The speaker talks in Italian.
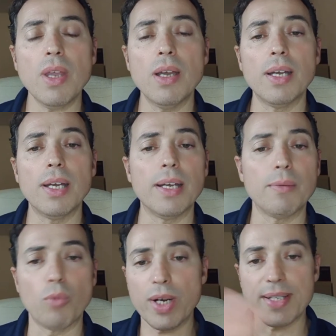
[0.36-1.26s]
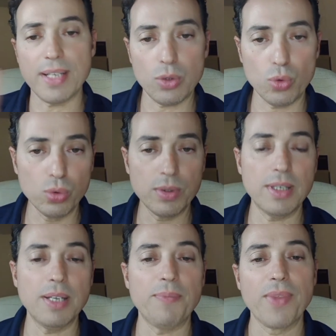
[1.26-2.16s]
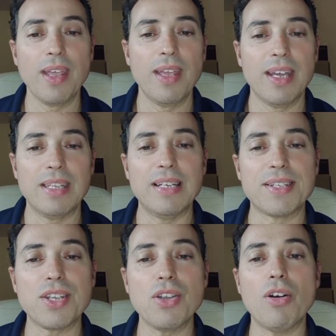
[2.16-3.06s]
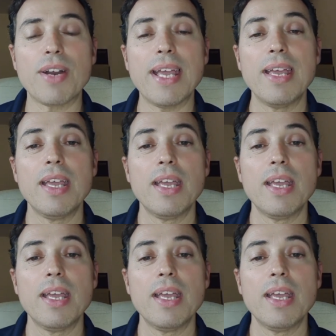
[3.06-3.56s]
Eh, buonasera a tutti, nel Signore.